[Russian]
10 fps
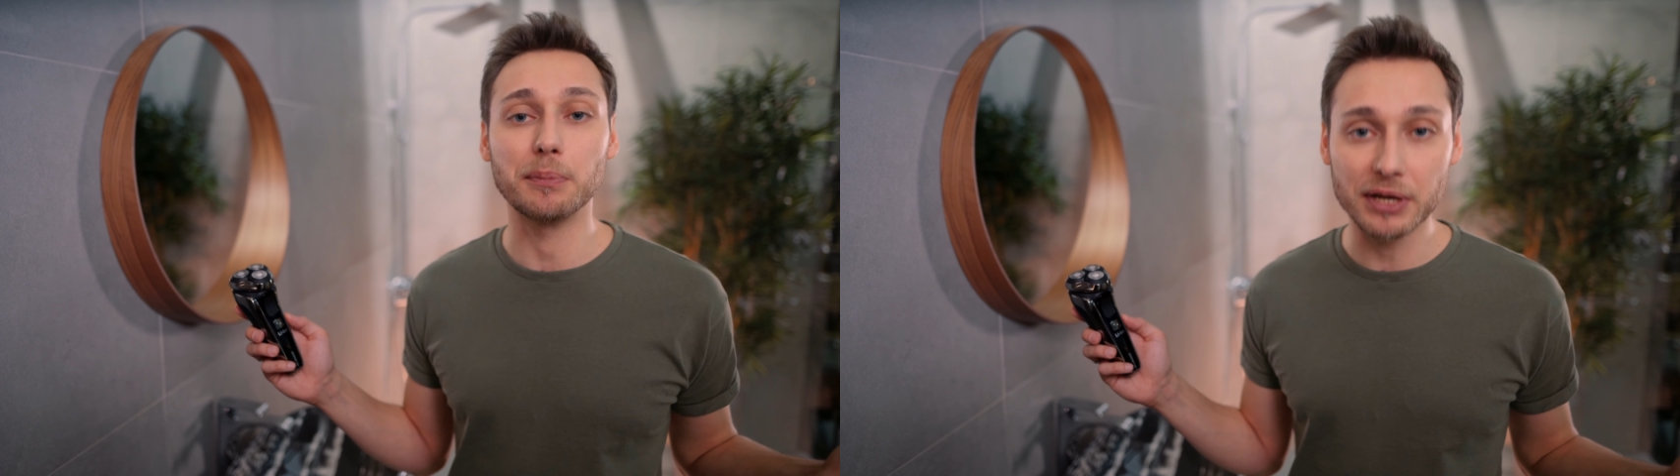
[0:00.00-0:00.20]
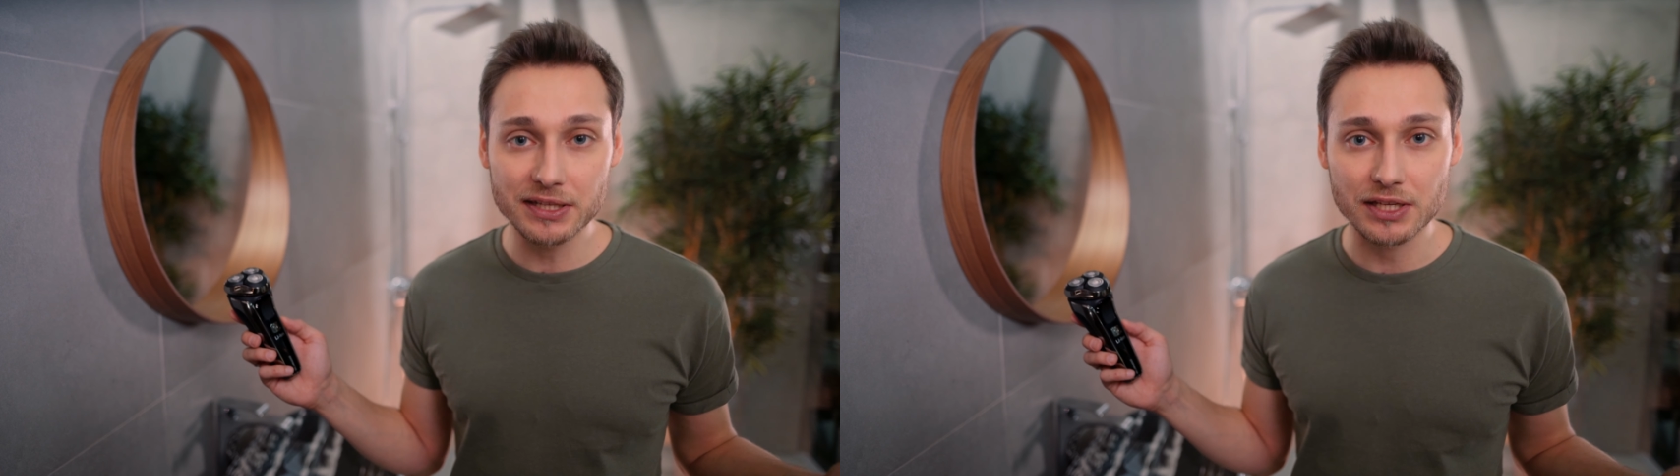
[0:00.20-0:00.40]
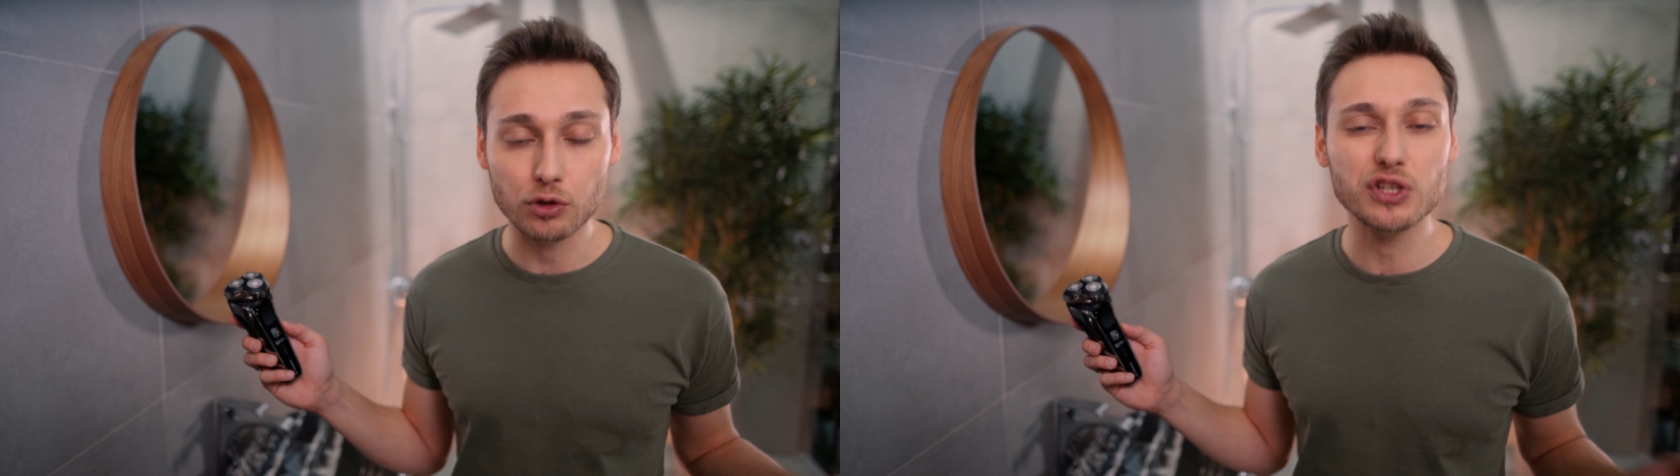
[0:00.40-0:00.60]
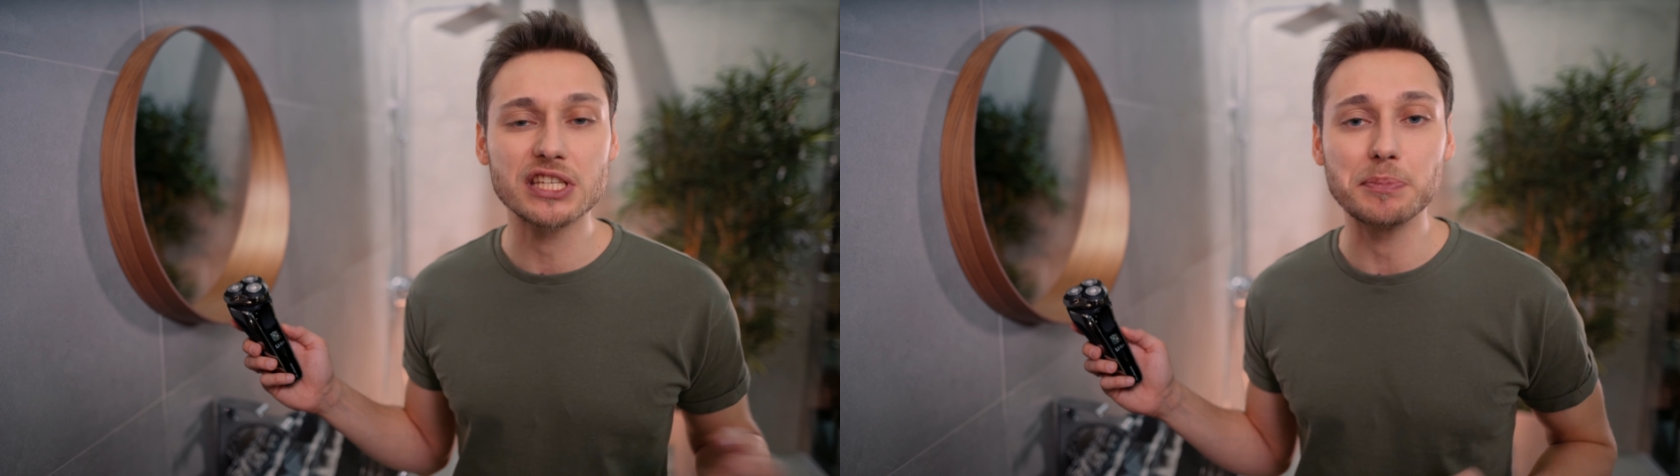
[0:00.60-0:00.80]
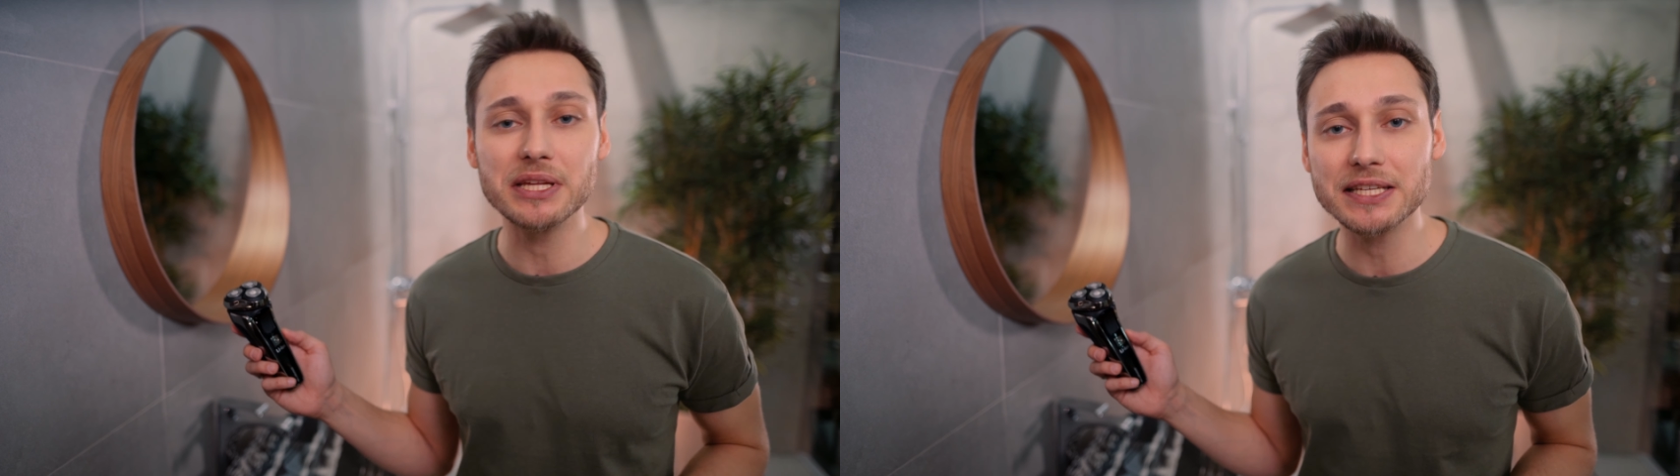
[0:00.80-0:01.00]
бриться до
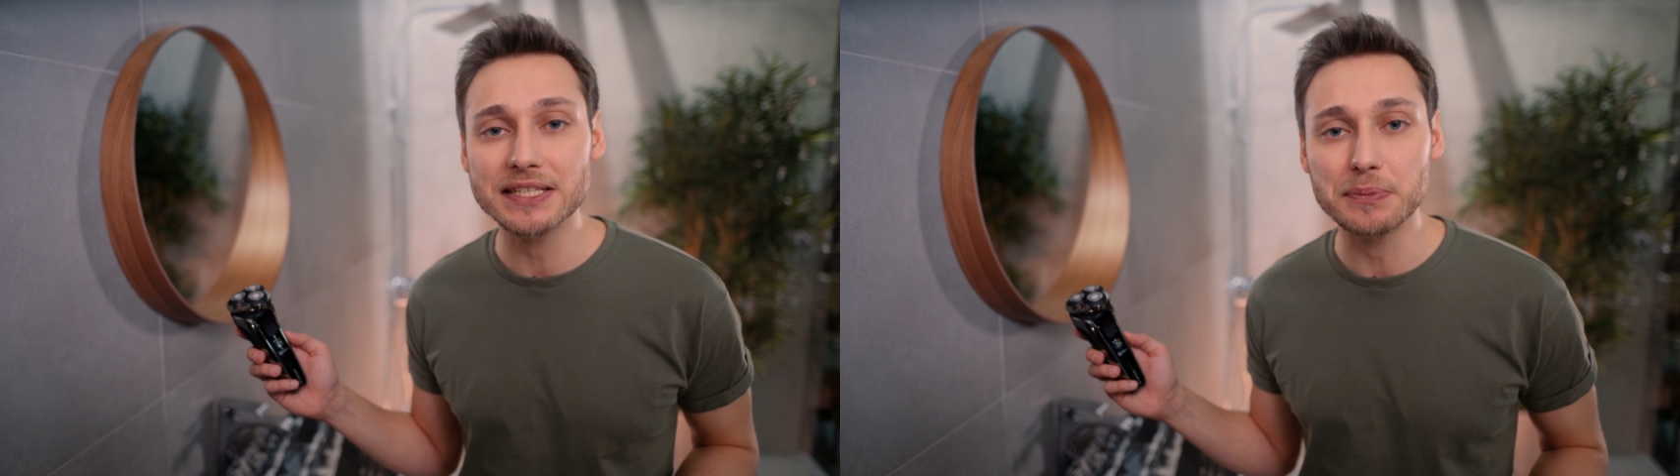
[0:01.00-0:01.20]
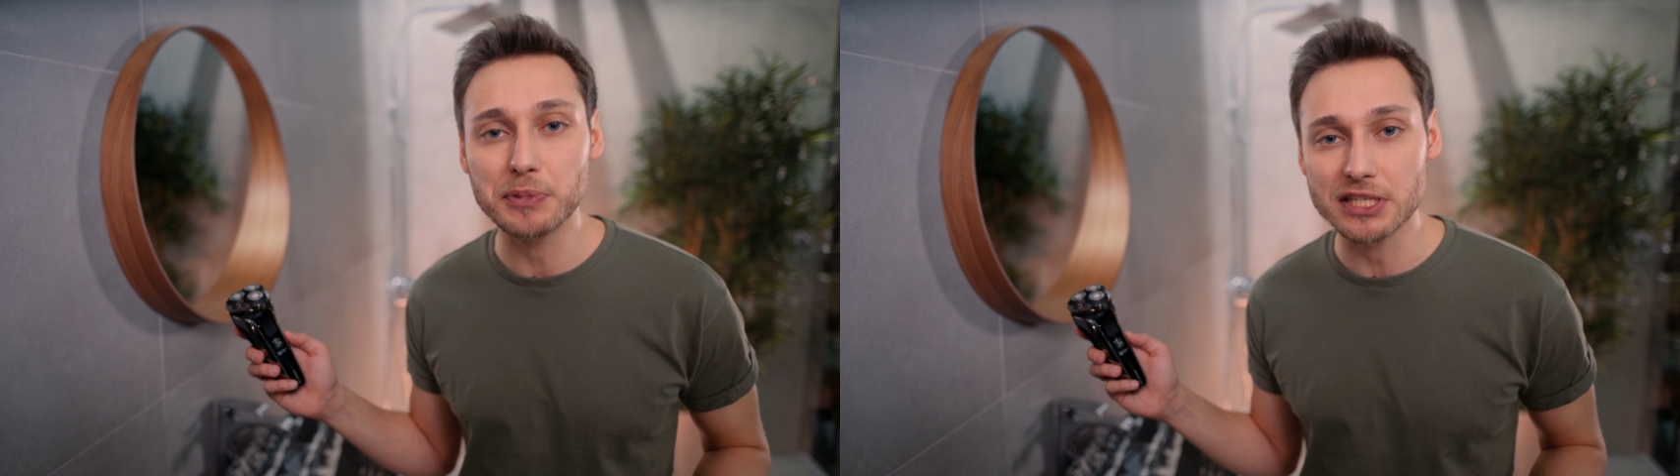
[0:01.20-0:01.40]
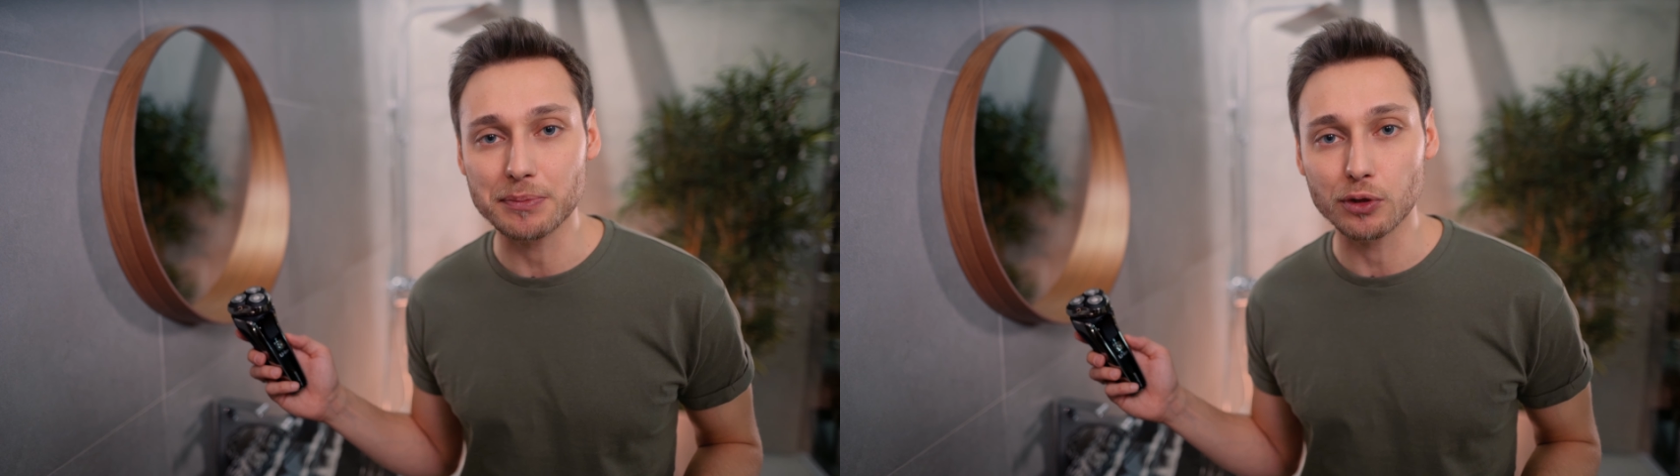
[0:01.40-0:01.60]
75